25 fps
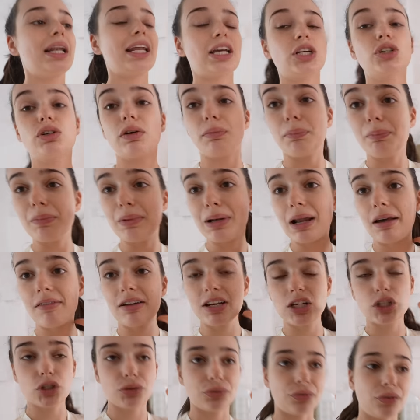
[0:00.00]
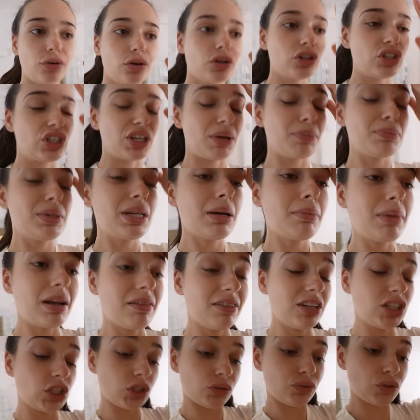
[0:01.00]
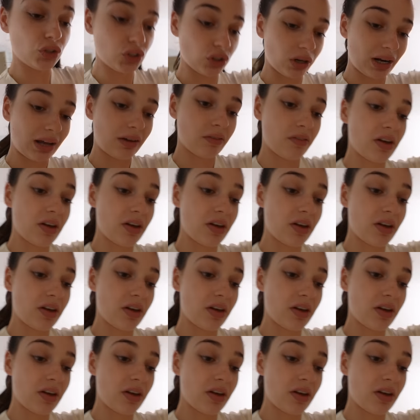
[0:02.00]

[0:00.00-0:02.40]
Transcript: Là, je vais me laver les cheveux. J'aime bien me laver les cheveux genre la